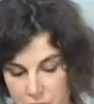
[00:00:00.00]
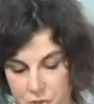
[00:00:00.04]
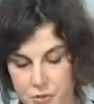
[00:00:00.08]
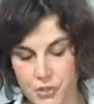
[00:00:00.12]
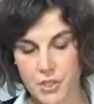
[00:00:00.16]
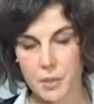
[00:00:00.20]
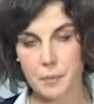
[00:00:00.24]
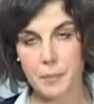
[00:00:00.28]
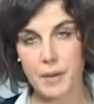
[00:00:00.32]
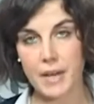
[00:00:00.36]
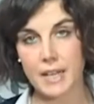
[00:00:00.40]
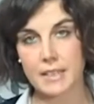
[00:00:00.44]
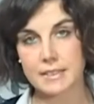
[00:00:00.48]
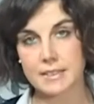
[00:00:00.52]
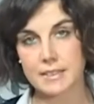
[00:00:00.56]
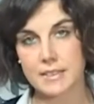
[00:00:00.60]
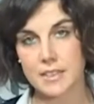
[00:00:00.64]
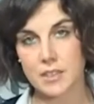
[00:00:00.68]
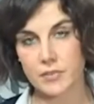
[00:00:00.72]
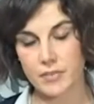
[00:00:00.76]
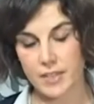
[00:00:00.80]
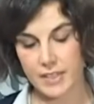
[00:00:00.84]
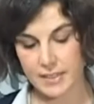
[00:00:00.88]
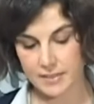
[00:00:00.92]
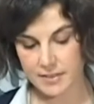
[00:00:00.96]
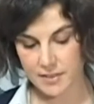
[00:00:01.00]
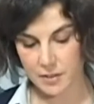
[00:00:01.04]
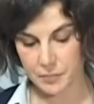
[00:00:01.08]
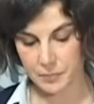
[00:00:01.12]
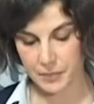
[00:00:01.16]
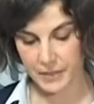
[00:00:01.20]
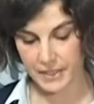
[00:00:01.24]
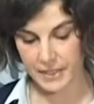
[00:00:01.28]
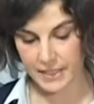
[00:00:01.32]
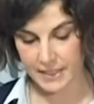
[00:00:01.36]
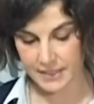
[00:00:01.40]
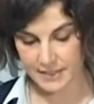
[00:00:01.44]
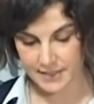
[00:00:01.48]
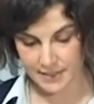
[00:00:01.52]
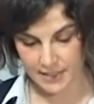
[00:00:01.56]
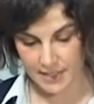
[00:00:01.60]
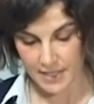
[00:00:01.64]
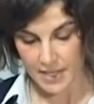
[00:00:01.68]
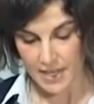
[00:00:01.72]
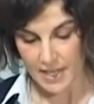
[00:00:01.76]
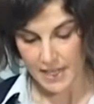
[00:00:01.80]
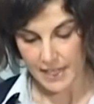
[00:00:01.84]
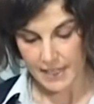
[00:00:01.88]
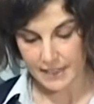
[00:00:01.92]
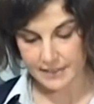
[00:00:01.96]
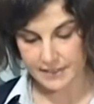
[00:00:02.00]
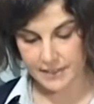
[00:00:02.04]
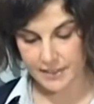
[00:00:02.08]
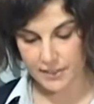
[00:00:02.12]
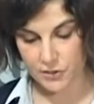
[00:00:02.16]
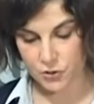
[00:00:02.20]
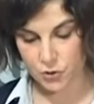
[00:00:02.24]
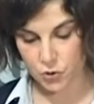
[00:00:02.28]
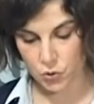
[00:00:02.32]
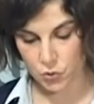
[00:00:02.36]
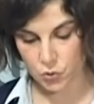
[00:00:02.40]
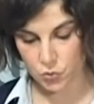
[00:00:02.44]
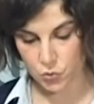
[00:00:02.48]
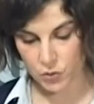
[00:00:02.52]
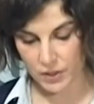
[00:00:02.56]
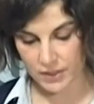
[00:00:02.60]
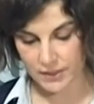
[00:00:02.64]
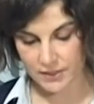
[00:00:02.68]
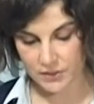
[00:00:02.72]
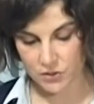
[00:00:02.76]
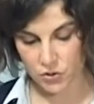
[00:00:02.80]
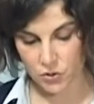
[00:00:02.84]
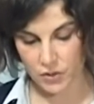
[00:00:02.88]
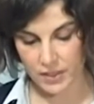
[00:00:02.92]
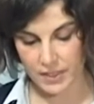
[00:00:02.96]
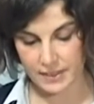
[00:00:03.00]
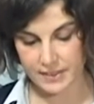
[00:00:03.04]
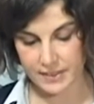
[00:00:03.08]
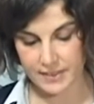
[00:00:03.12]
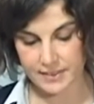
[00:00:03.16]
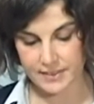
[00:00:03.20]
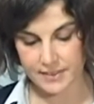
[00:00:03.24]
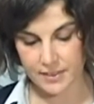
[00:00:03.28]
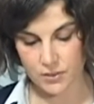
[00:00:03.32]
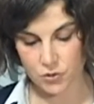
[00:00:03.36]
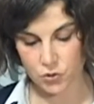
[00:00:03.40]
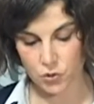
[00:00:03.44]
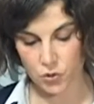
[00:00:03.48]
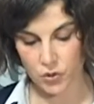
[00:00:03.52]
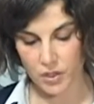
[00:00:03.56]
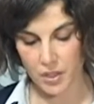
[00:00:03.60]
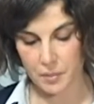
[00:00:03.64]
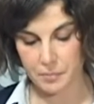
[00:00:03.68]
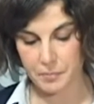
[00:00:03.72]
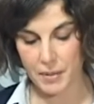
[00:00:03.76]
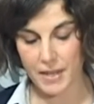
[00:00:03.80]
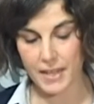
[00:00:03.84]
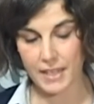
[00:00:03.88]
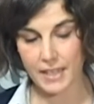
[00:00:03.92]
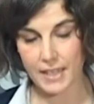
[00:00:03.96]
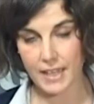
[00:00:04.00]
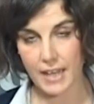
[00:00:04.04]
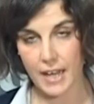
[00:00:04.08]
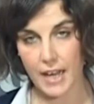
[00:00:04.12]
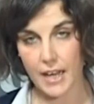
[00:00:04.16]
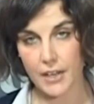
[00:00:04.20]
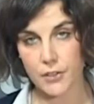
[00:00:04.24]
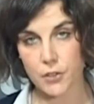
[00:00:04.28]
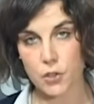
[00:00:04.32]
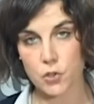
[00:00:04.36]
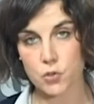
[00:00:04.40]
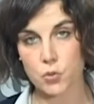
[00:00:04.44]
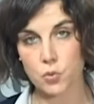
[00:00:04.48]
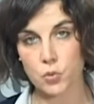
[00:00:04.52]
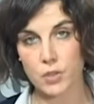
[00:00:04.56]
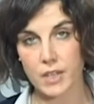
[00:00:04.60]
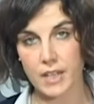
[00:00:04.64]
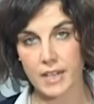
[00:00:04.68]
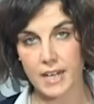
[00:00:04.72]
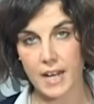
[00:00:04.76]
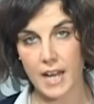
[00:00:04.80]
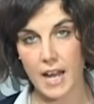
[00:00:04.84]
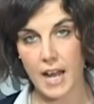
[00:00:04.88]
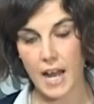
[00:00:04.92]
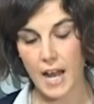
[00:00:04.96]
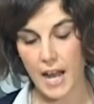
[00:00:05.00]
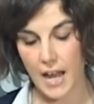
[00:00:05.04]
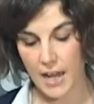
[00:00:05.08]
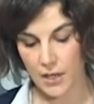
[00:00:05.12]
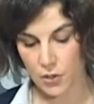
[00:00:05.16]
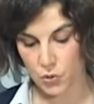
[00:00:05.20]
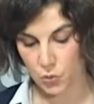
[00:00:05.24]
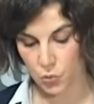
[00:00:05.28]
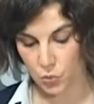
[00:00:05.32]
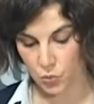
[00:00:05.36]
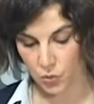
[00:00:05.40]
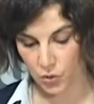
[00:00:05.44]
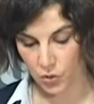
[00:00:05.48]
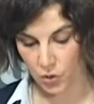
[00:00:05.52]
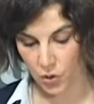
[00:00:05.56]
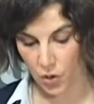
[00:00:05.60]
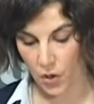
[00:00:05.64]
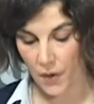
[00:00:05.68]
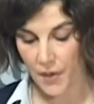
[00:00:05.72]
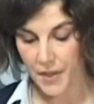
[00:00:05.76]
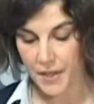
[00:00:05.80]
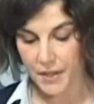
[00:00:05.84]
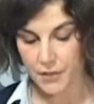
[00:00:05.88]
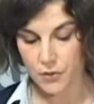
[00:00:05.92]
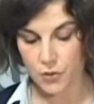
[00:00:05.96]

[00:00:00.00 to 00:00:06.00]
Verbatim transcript: da parte di diversi paesi e di ristrutturazione del settore bancario durerà a lungo,